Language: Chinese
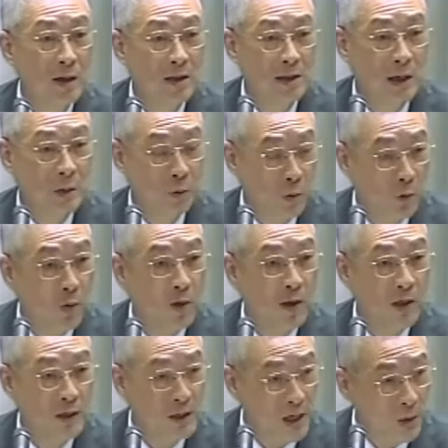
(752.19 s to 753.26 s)
在国会
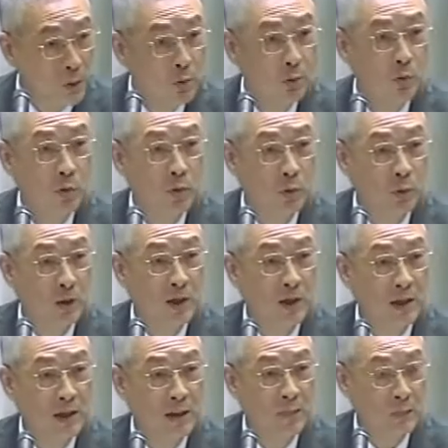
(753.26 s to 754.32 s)
的监督、国
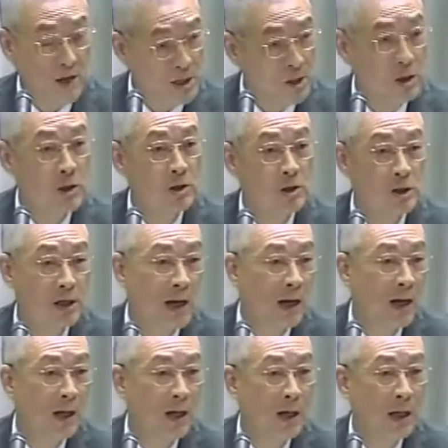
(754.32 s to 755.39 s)
人的鞭策之下，
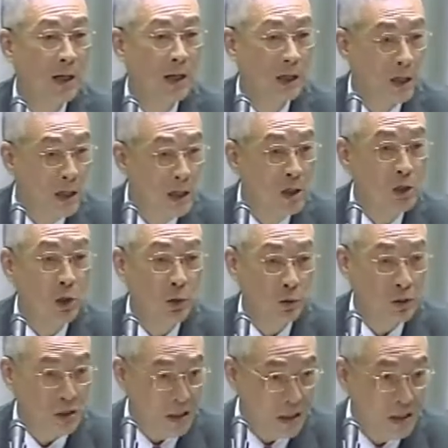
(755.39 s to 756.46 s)
力求
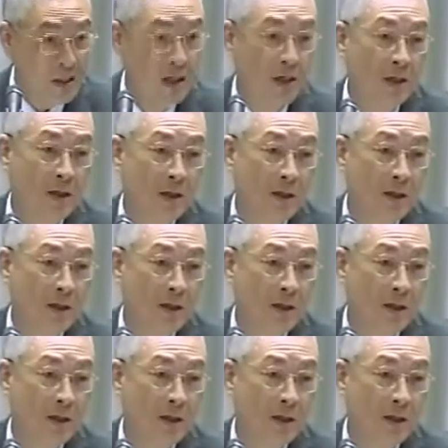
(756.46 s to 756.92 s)
精进，